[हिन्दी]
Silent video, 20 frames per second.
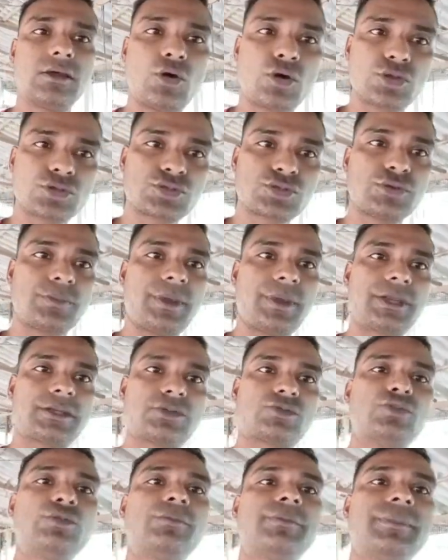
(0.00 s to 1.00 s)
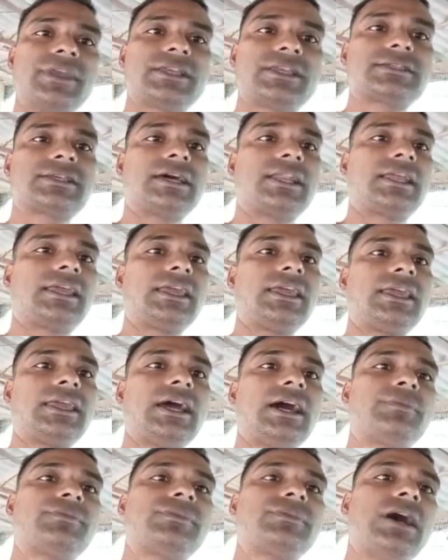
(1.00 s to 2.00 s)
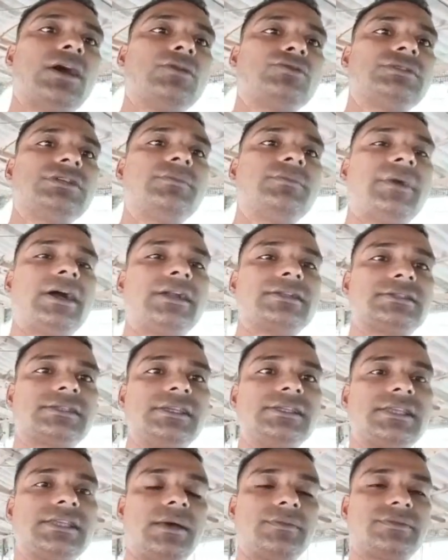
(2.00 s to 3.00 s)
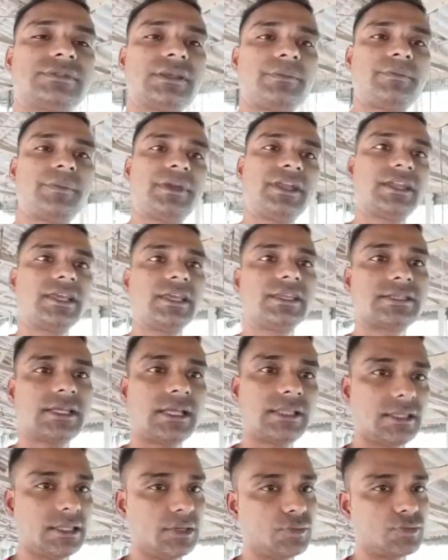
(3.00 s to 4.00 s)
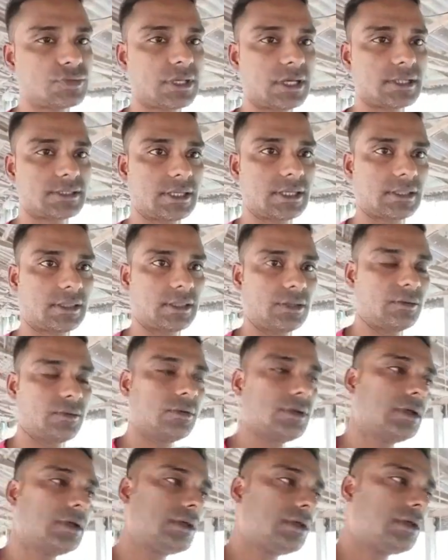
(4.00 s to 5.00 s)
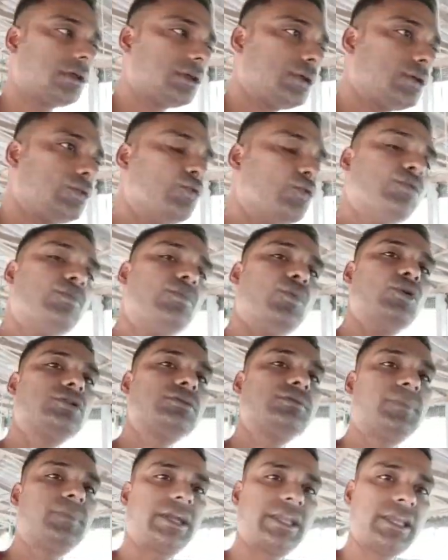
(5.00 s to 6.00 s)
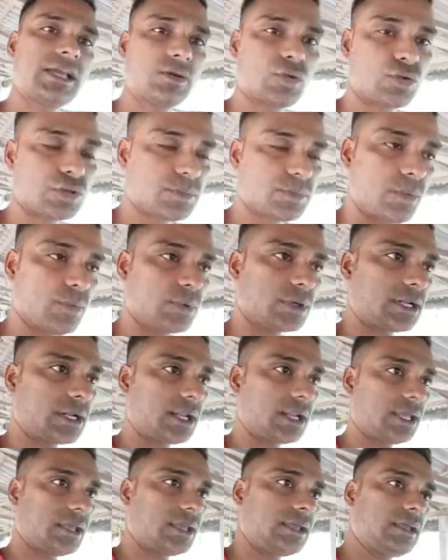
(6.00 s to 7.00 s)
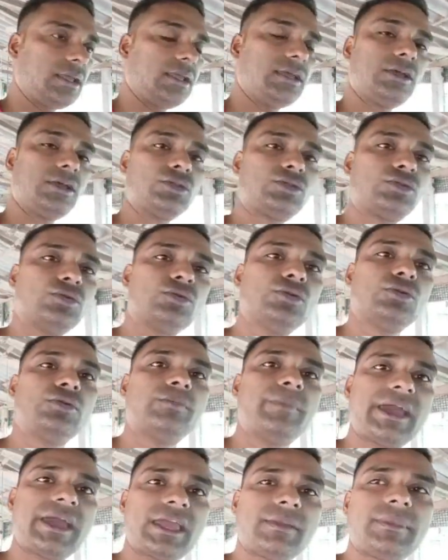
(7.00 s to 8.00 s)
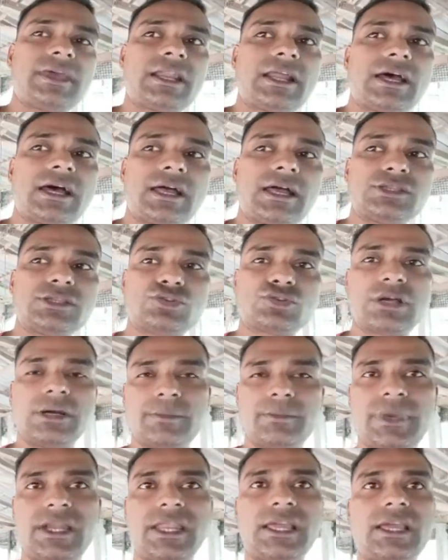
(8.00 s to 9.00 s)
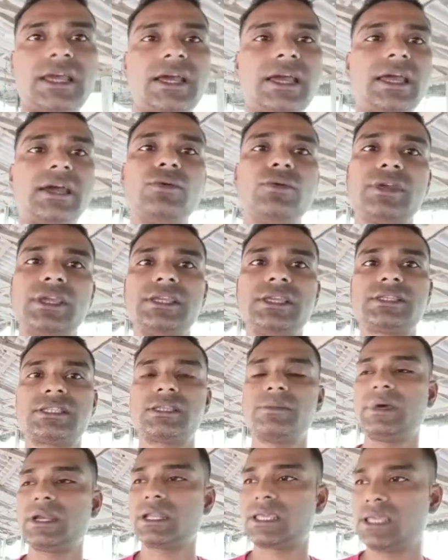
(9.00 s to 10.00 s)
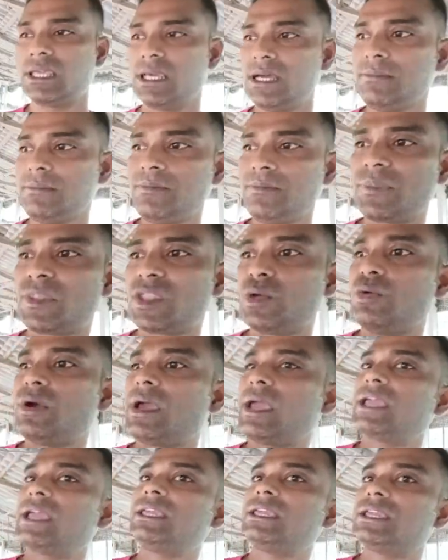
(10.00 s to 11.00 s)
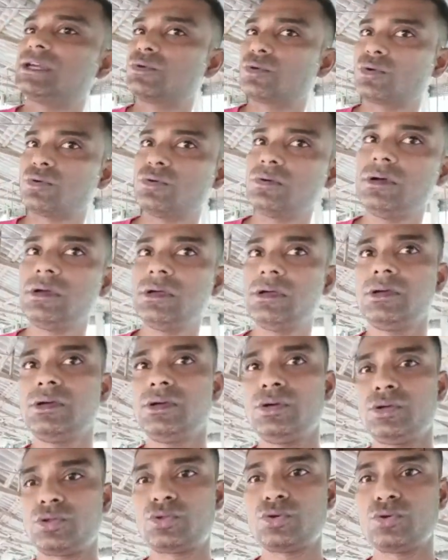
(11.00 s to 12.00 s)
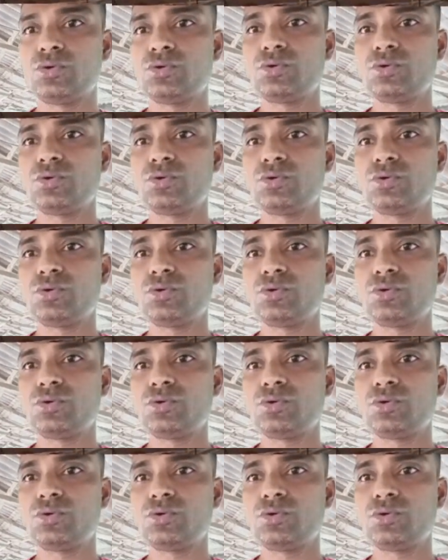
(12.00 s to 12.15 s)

ऑस्टोफेट को मिक्स करके आप थाउजेंड बार्स के हिसाब से फीड के साथ यूज़ कर सकते हो वो बहुत बढ़िया ग्रोथ प्रमोटर है तो मैं मेरा जो कंपनी का है वही इस्तेमाल किया वो है ई ग्रो तो